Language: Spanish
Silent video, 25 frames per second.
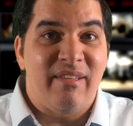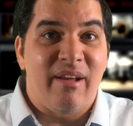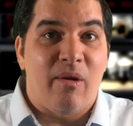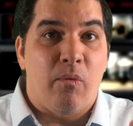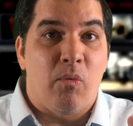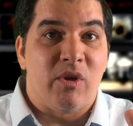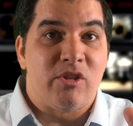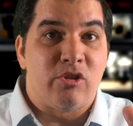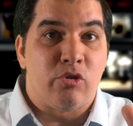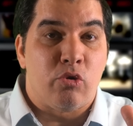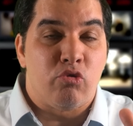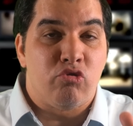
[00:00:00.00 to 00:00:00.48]
de
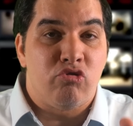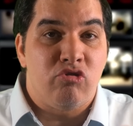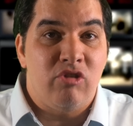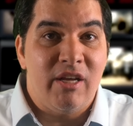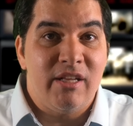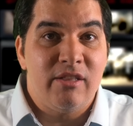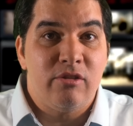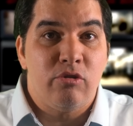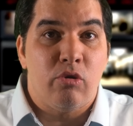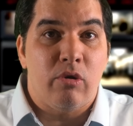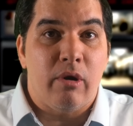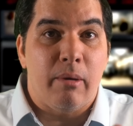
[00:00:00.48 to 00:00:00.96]

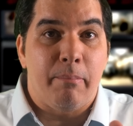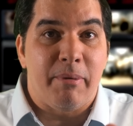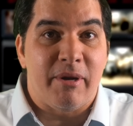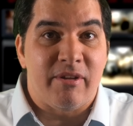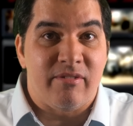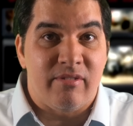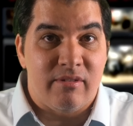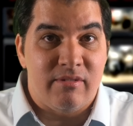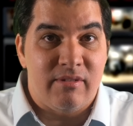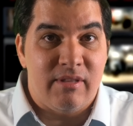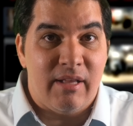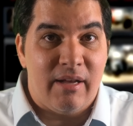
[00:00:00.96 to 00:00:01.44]
400
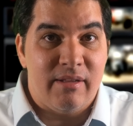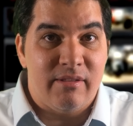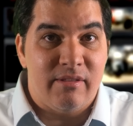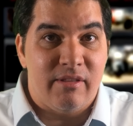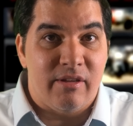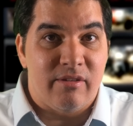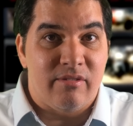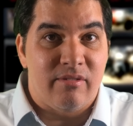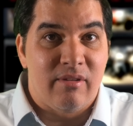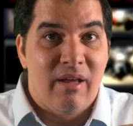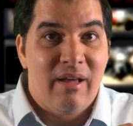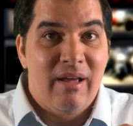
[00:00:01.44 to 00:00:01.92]

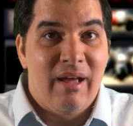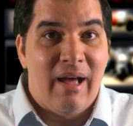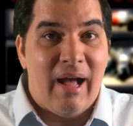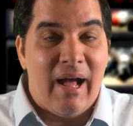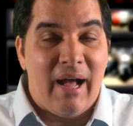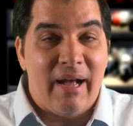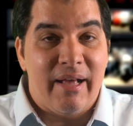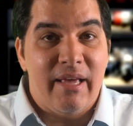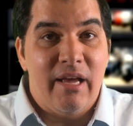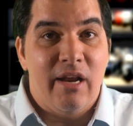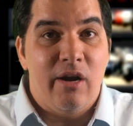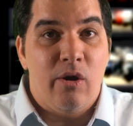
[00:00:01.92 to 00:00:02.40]
representantes
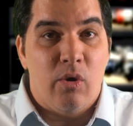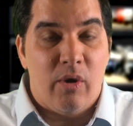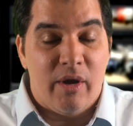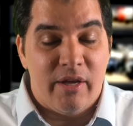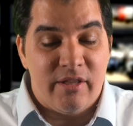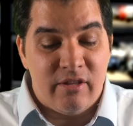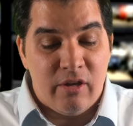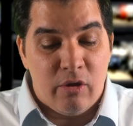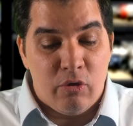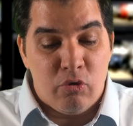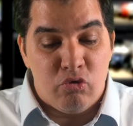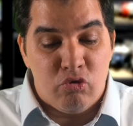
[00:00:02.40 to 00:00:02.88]
aquí en los
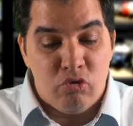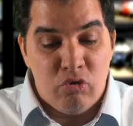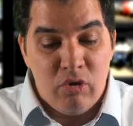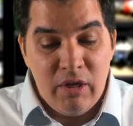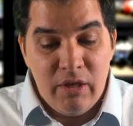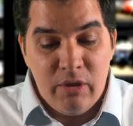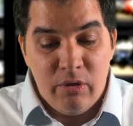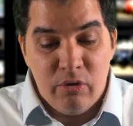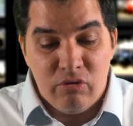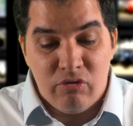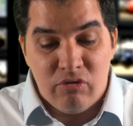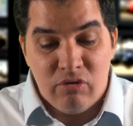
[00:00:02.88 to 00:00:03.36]
Estados
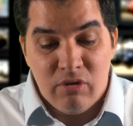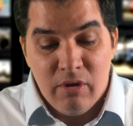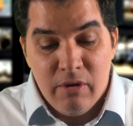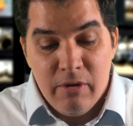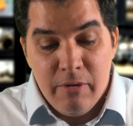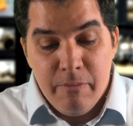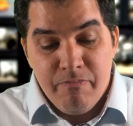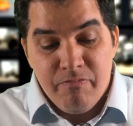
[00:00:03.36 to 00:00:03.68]
Unidos